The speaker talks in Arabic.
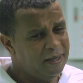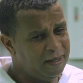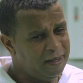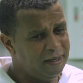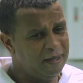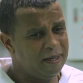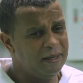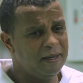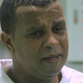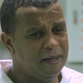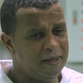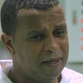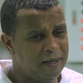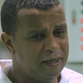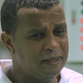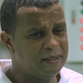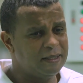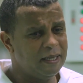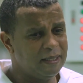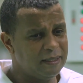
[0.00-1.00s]

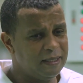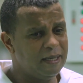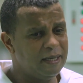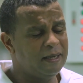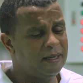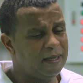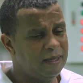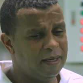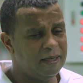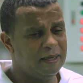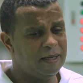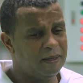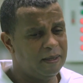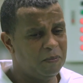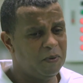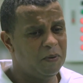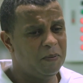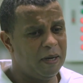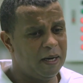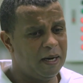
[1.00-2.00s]
أه تنظن آه،
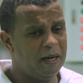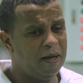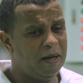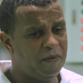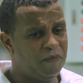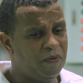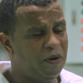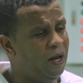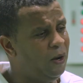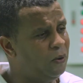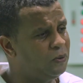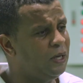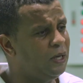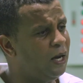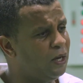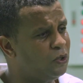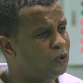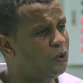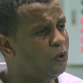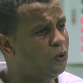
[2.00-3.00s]
مباراه في العوده
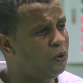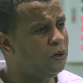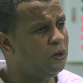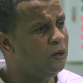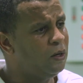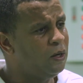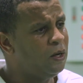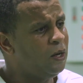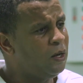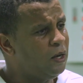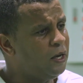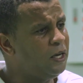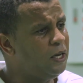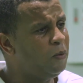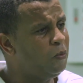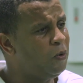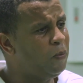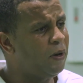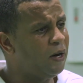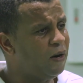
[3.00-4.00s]
غتكون هي
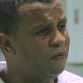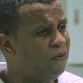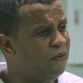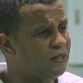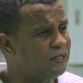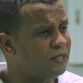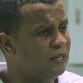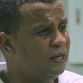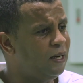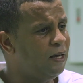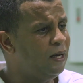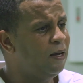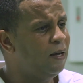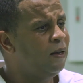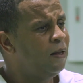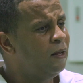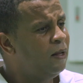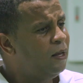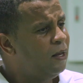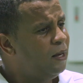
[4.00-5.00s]
المباراه الفاصله
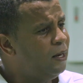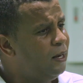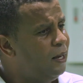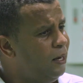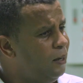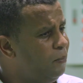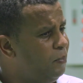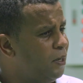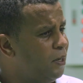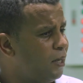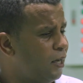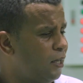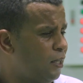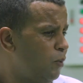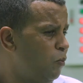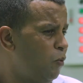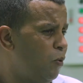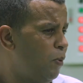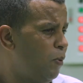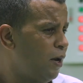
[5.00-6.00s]
اللاعبين
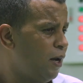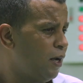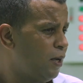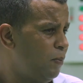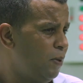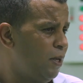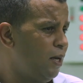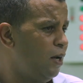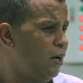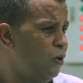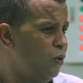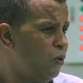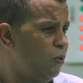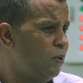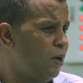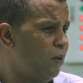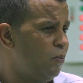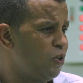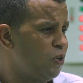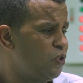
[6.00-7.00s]
قدموا مباراه كبيره اليوم
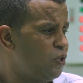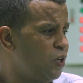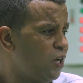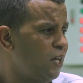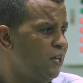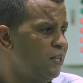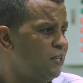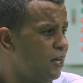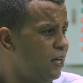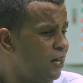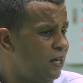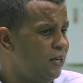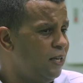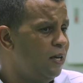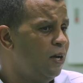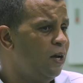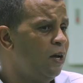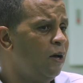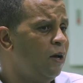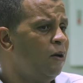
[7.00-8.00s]
كما شتي
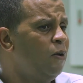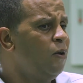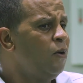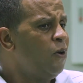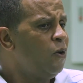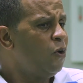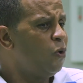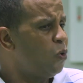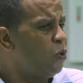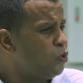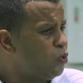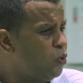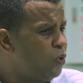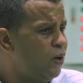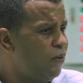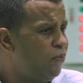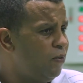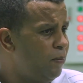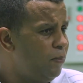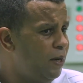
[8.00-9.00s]
قتاليه
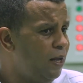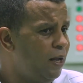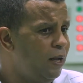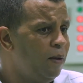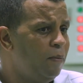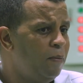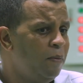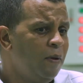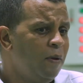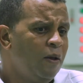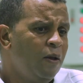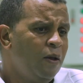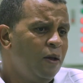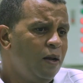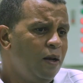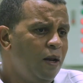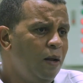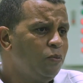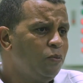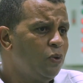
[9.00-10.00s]
رجوله في الملعب
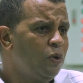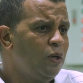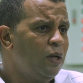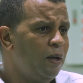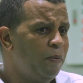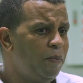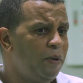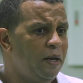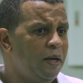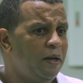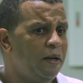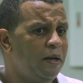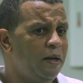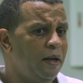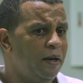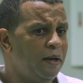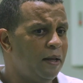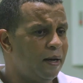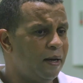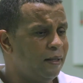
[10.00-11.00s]
الحمد لله باننا
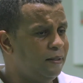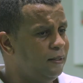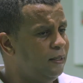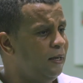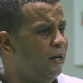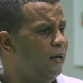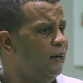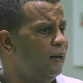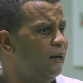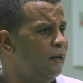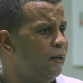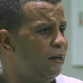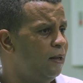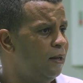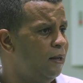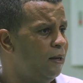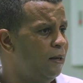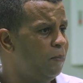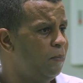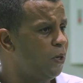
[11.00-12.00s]
حنا راضيين على
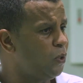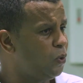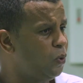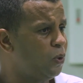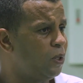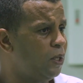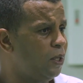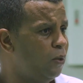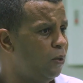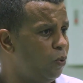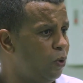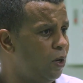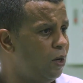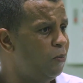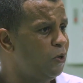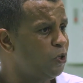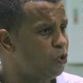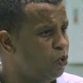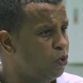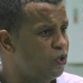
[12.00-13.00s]
المردود ولا
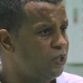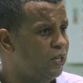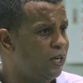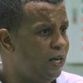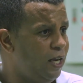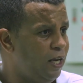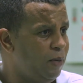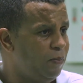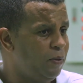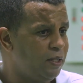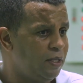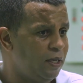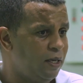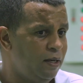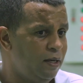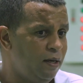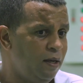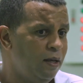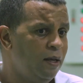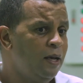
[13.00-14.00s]
المنتوج ديال اللاعبين
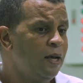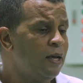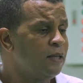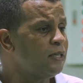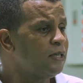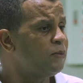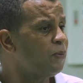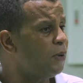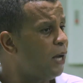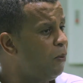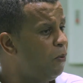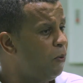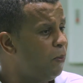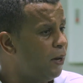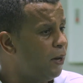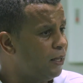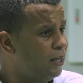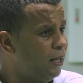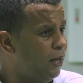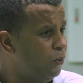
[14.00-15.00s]
ديالنا تتبقى
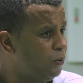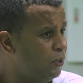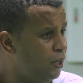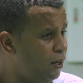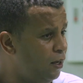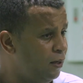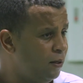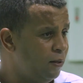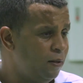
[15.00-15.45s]
مباراه العوده